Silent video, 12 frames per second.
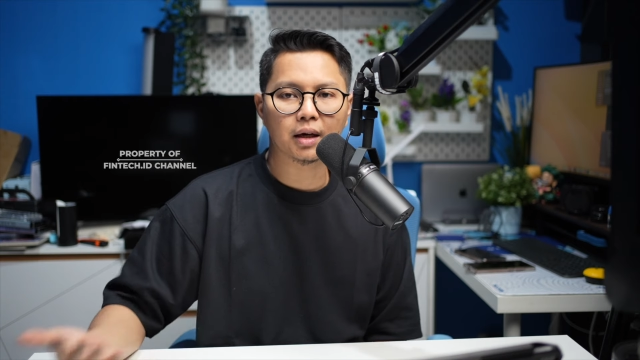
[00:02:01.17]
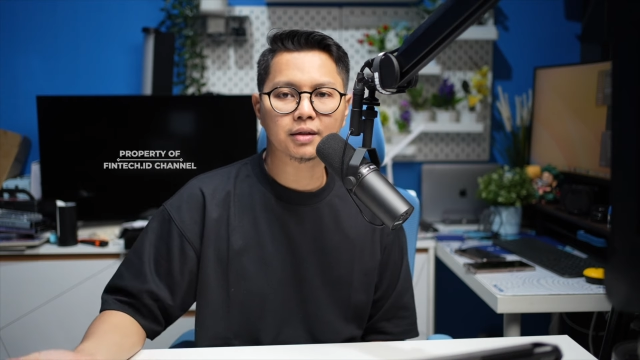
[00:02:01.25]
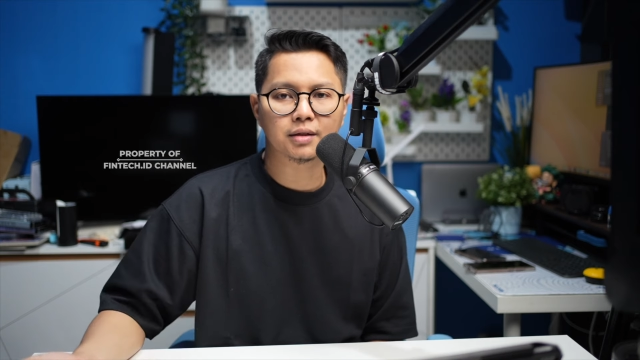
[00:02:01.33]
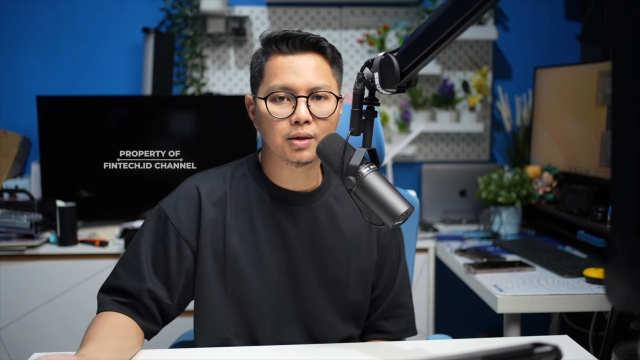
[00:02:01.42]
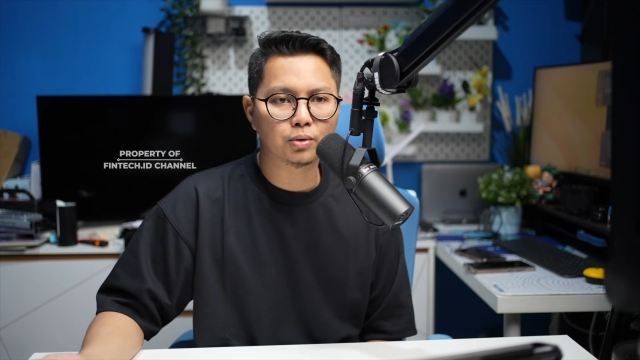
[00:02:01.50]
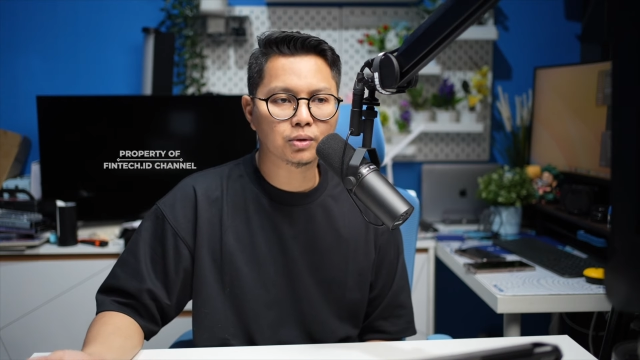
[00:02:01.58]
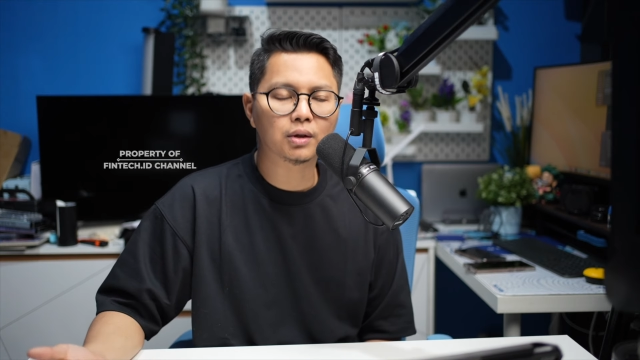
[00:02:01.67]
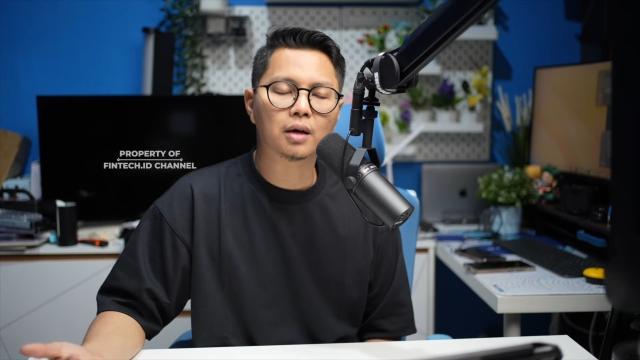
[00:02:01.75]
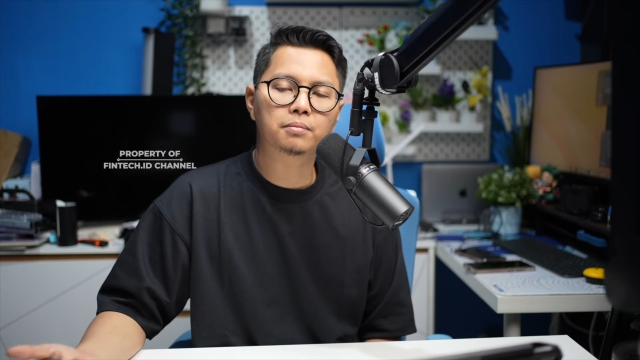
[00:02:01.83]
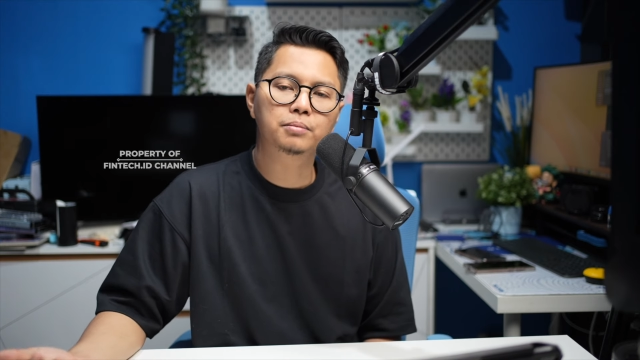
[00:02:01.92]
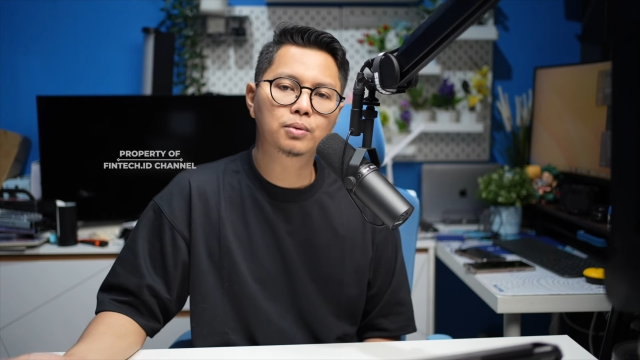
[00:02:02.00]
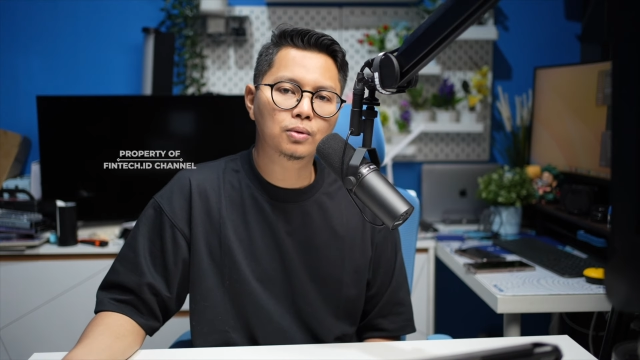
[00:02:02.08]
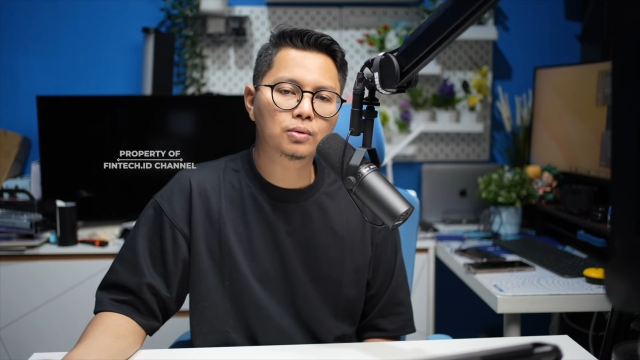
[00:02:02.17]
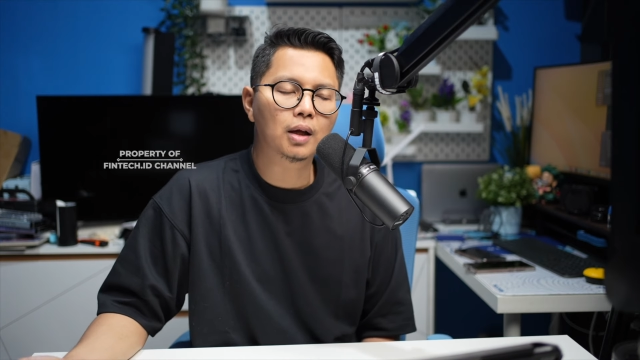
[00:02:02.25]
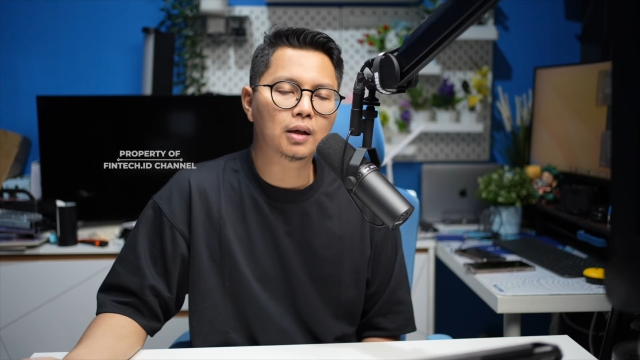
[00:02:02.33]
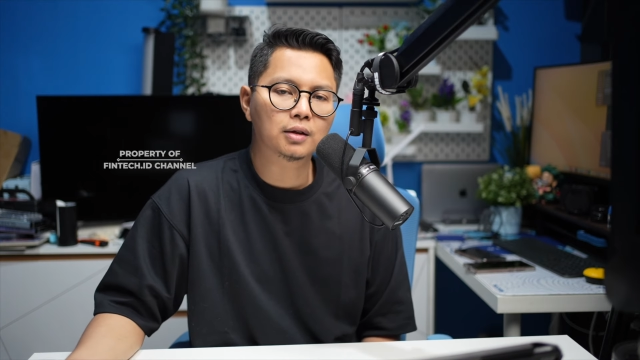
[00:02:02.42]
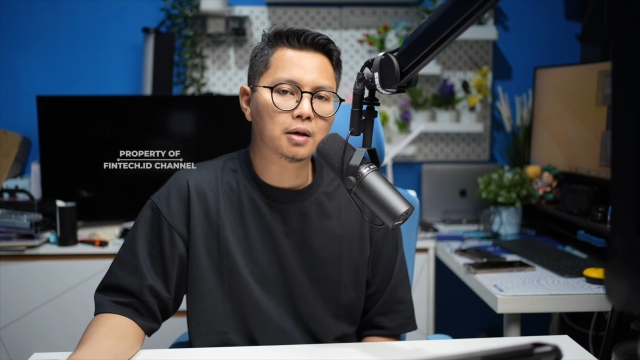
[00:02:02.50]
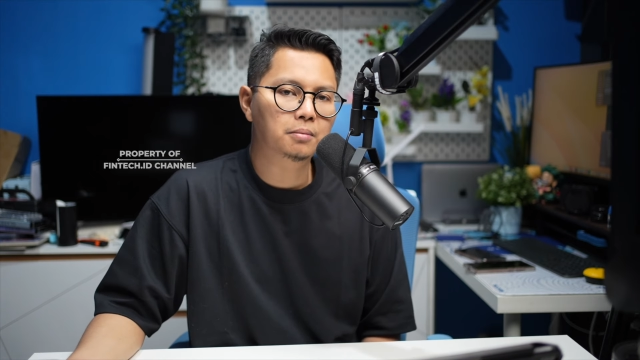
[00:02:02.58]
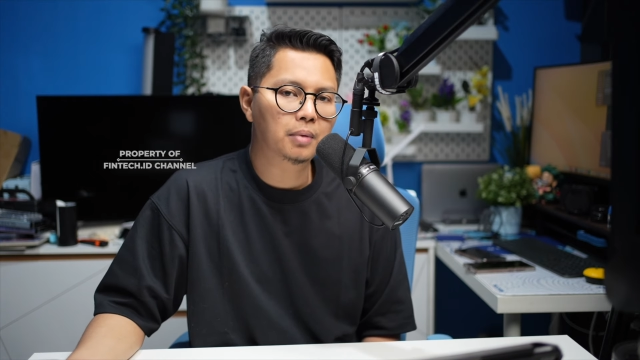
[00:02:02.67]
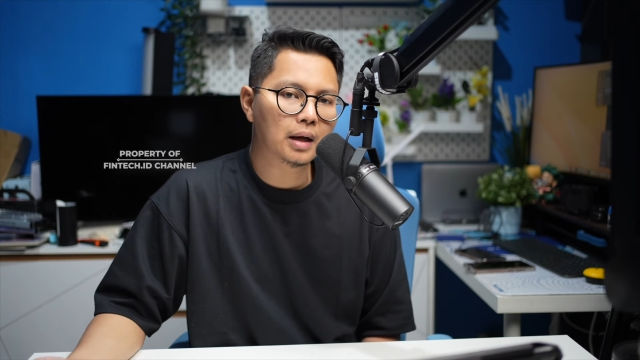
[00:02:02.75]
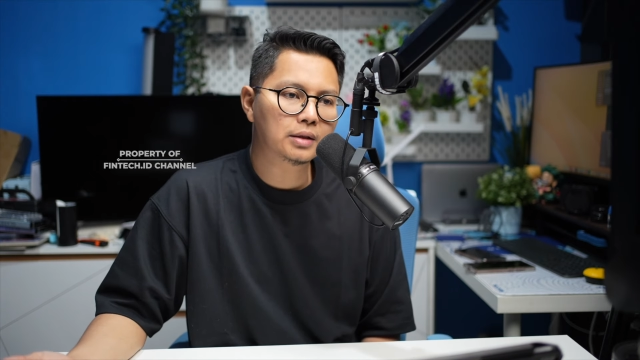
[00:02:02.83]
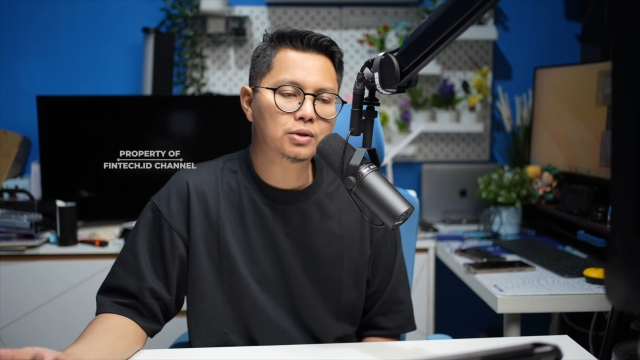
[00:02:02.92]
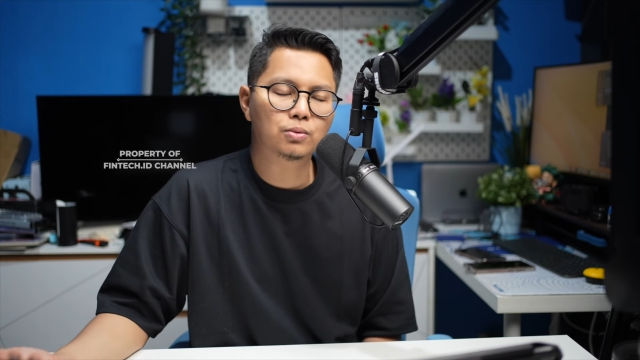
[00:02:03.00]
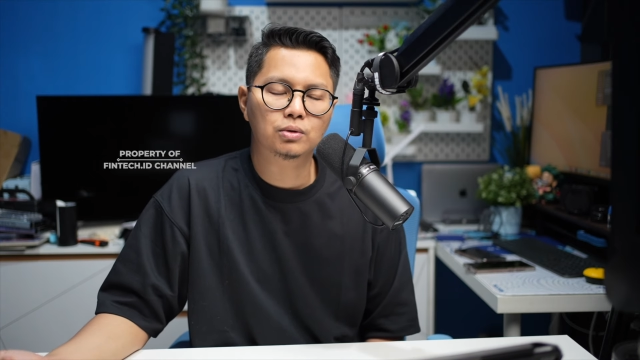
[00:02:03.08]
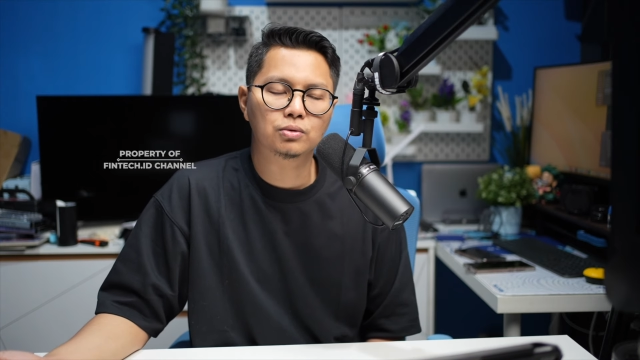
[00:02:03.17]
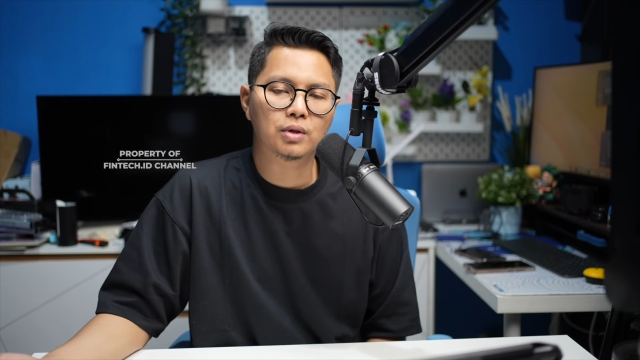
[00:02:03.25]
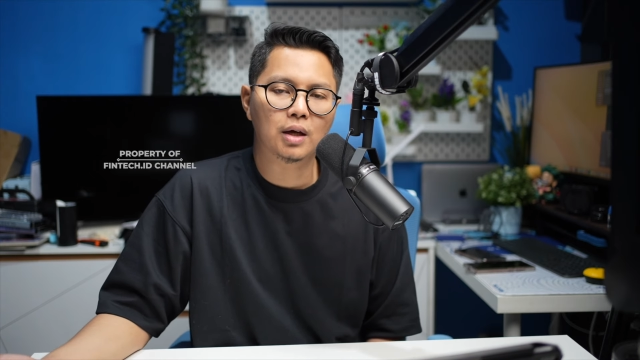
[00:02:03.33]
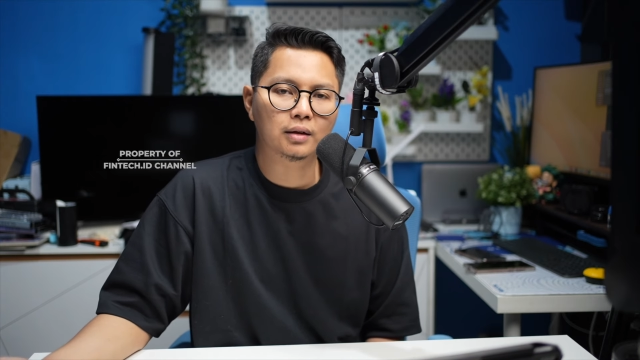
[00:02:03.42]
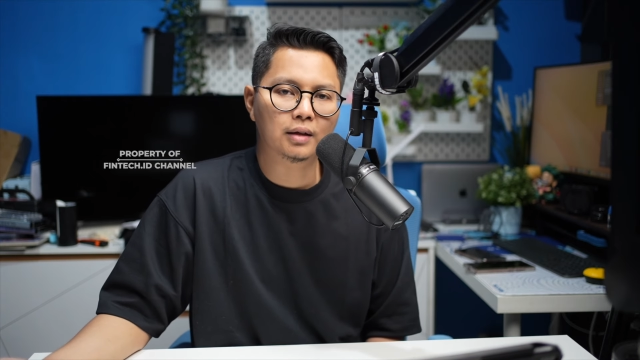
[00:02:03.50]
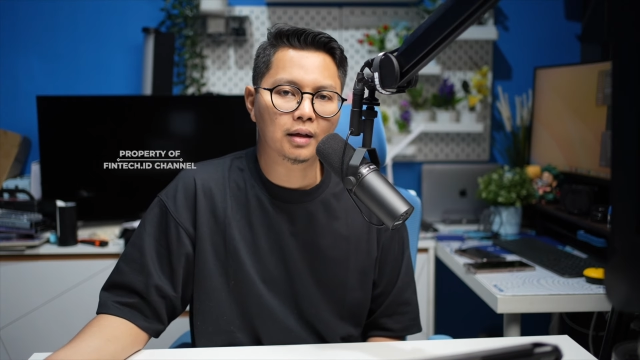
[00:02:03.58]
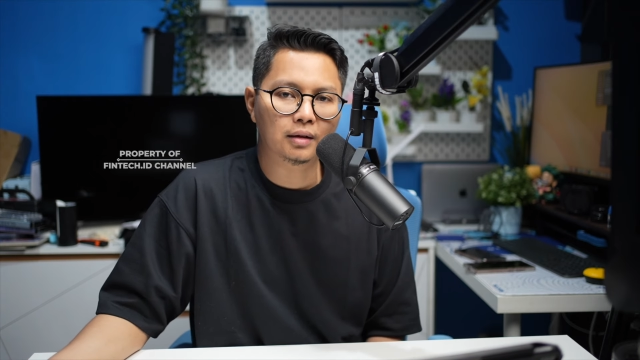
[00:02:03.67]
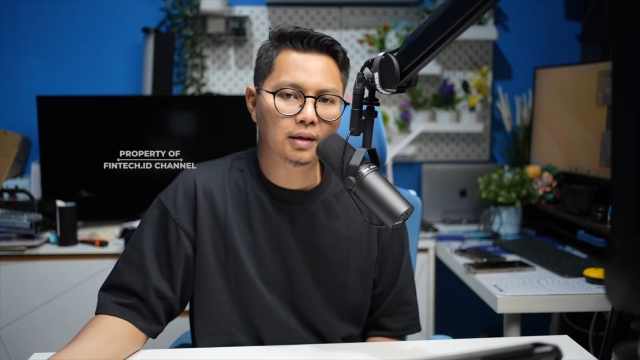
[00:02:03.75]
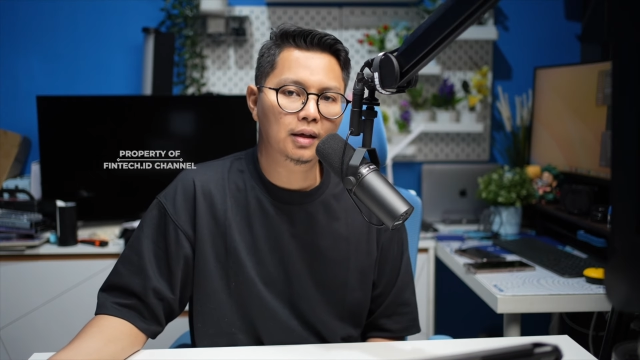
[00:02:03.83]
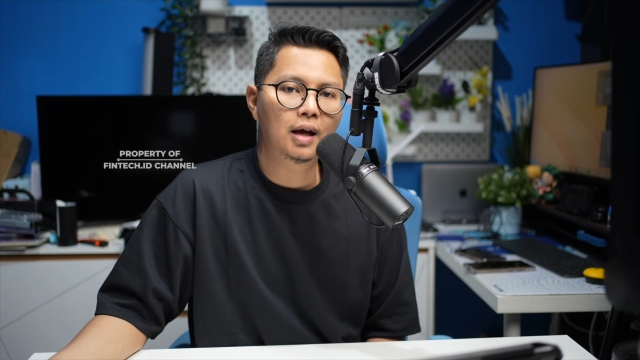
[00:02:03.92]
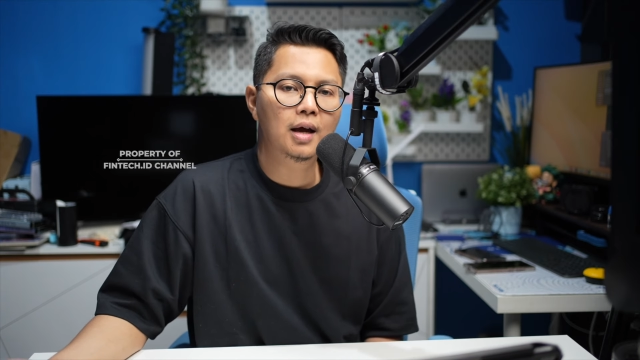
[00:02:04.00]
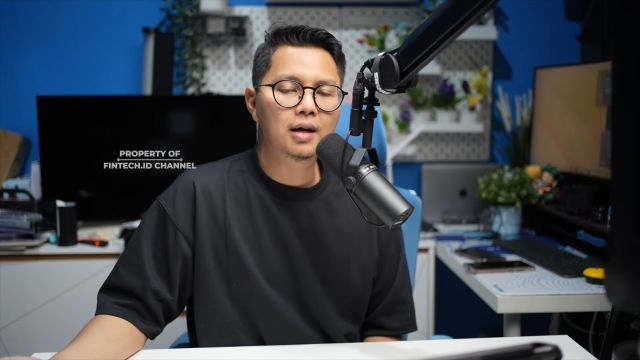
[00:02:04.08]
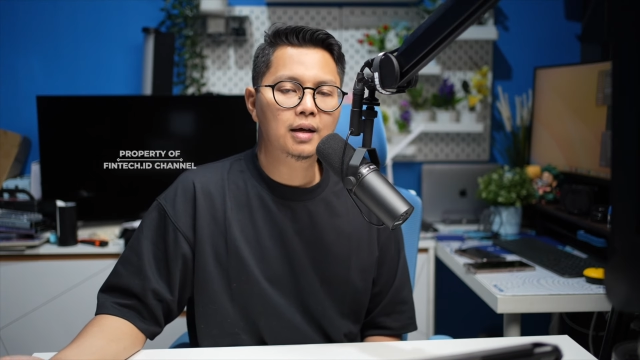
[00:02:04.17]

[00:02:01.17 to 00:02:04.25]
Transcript: resiko terburuk dan terberat suatu saat nanti